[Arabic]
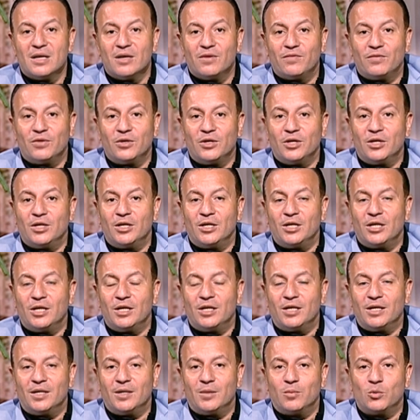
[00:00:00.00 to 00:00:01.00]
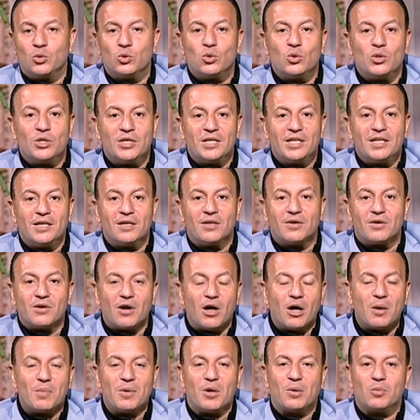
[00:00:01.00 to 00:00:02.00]
في مدن الجيل
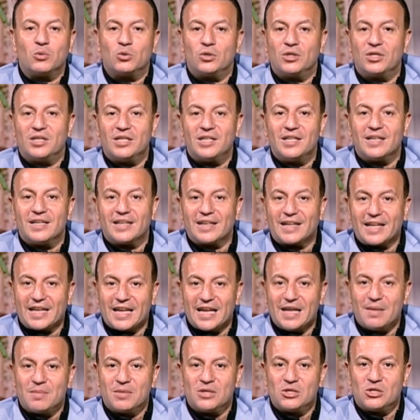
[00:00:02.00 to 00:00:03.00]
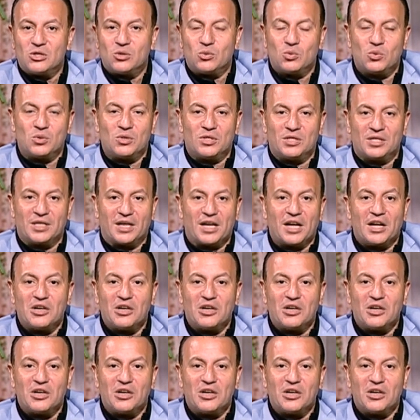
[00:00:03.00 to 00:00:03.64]
الرابع مدن الجيل الخامس والذكاء